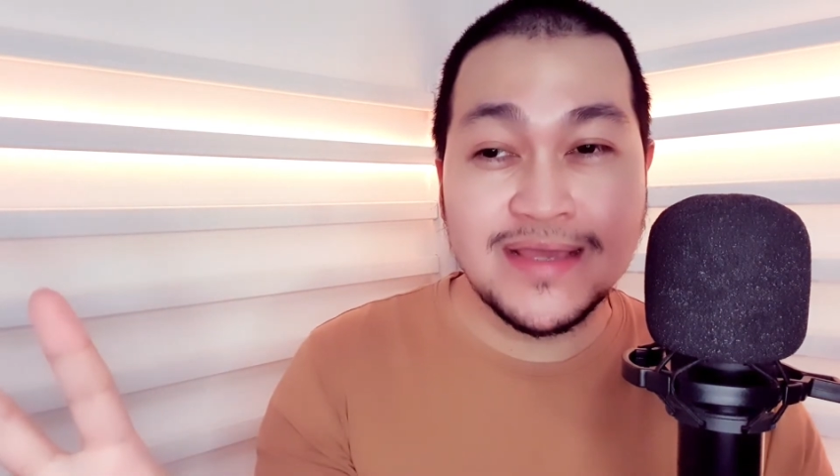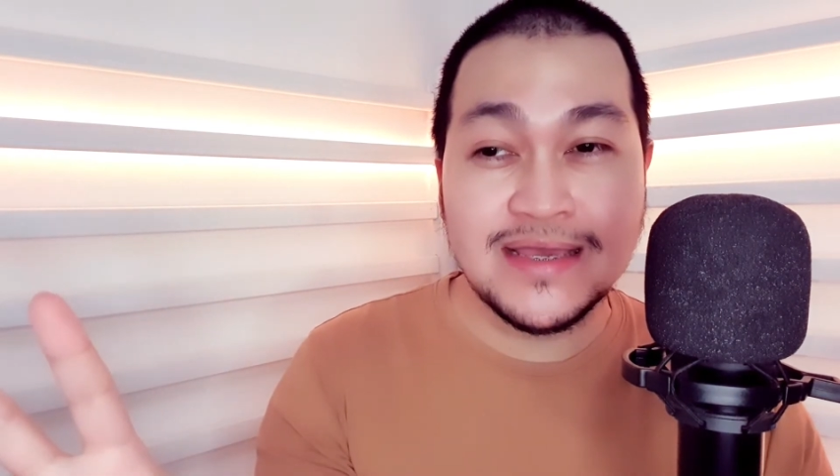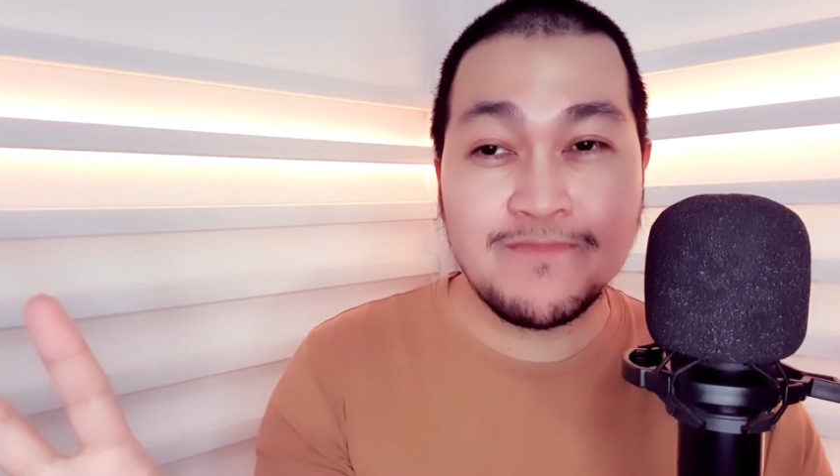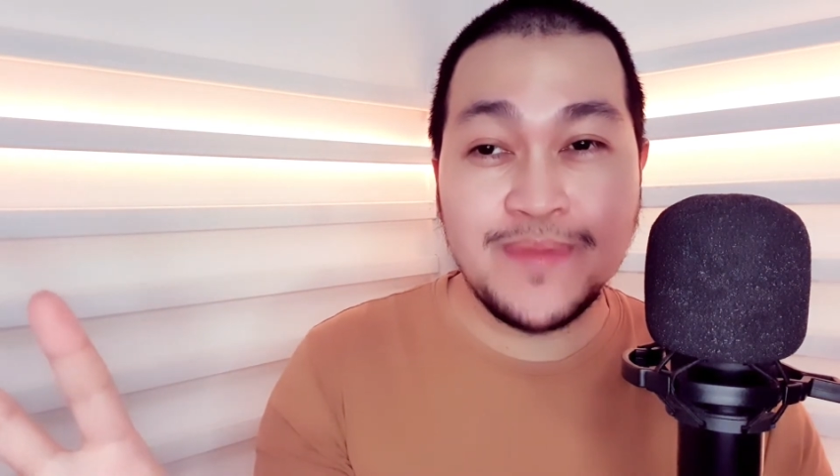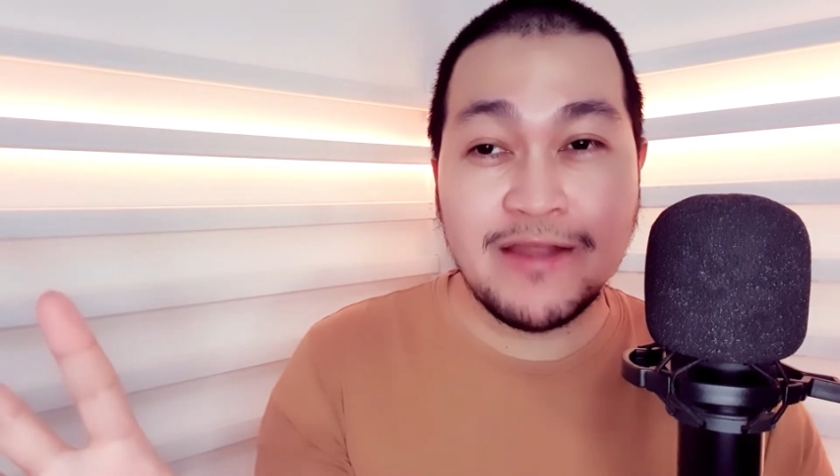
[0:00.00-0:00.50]

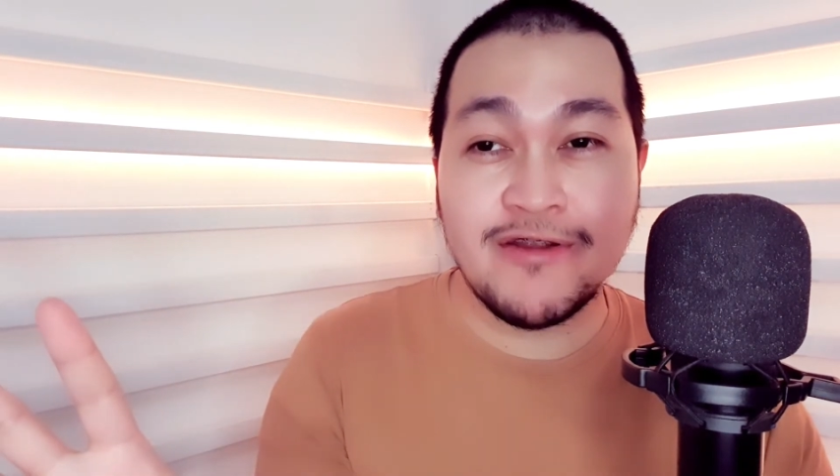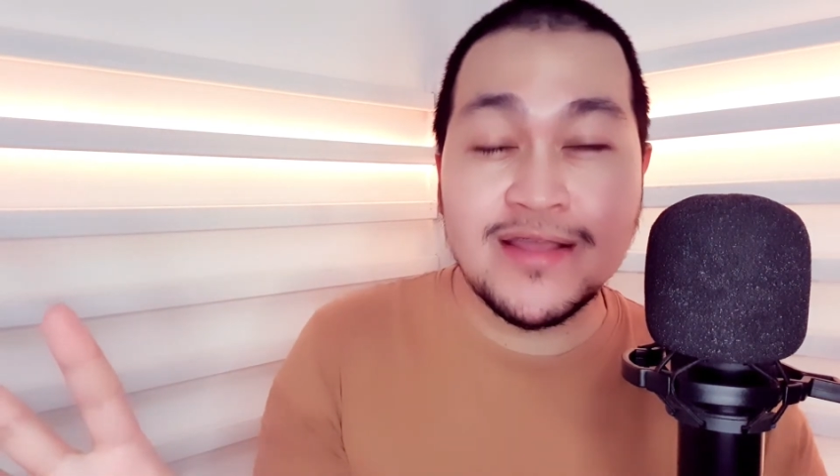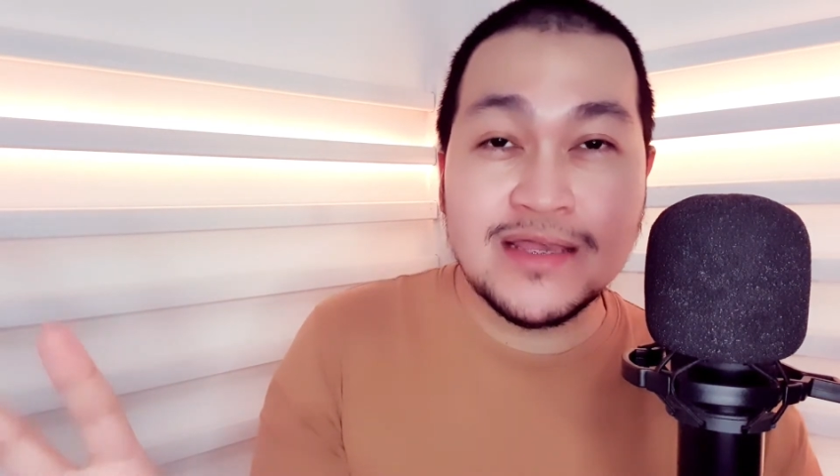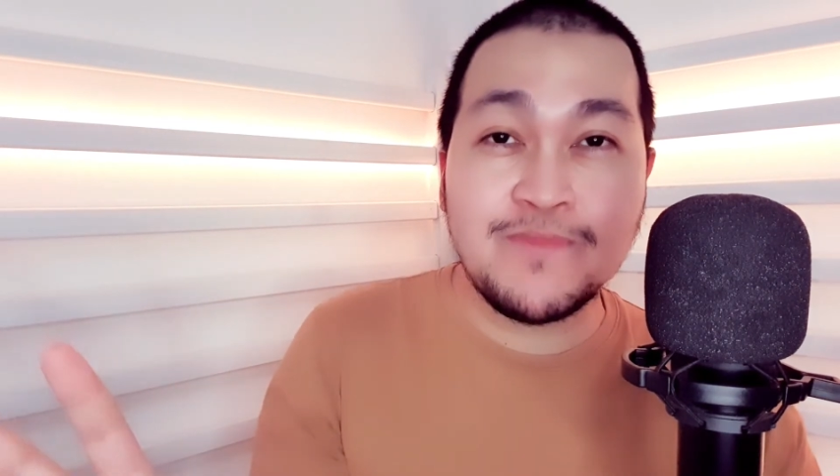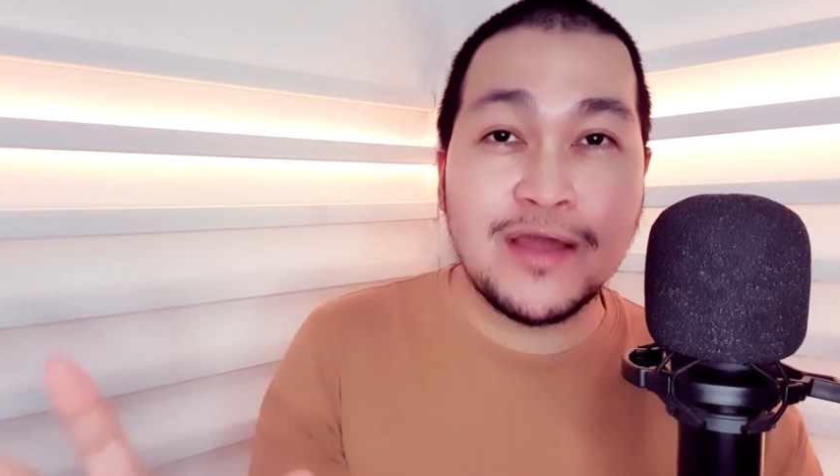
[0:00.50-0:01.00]
busy
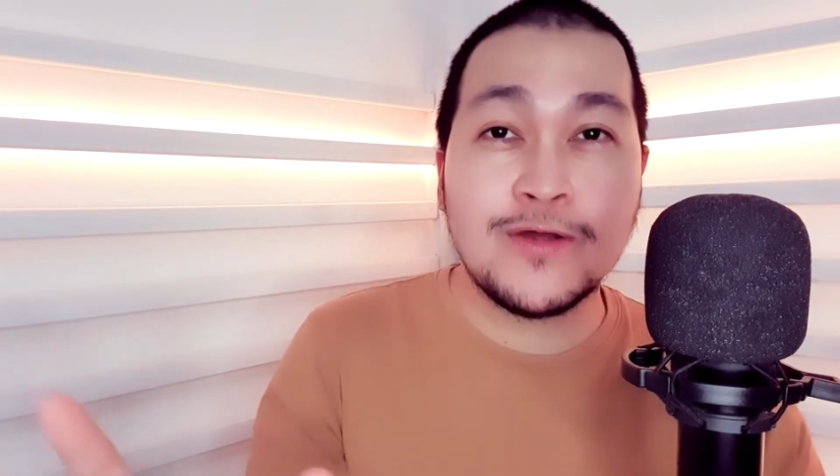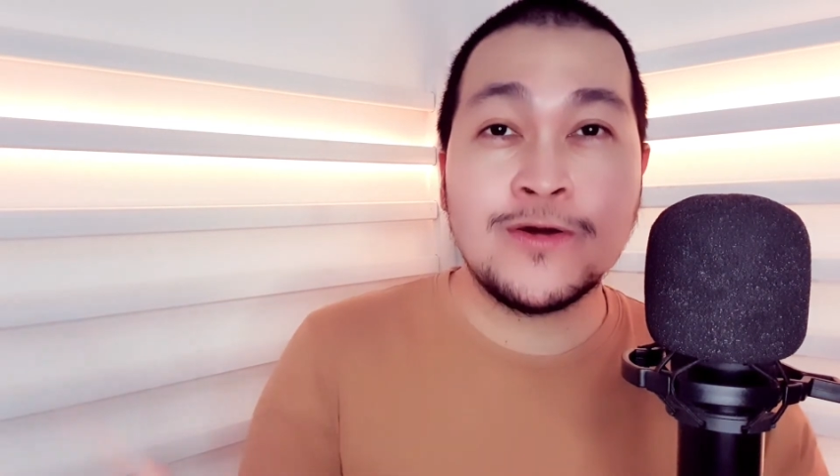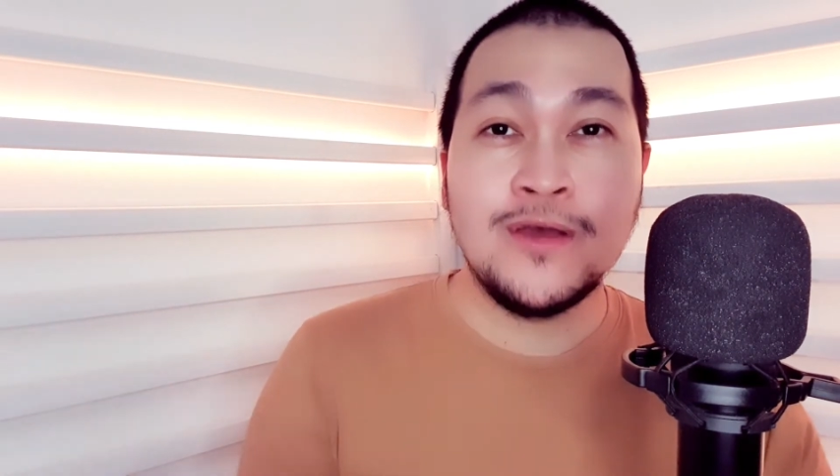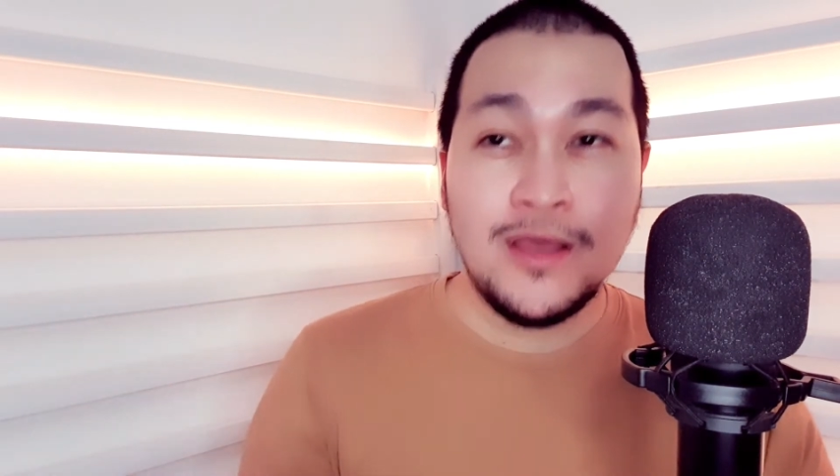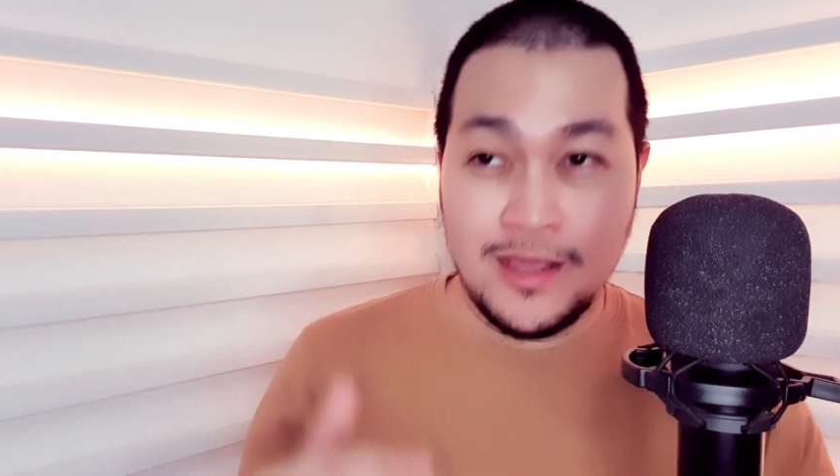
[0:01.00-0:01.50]
parents, pero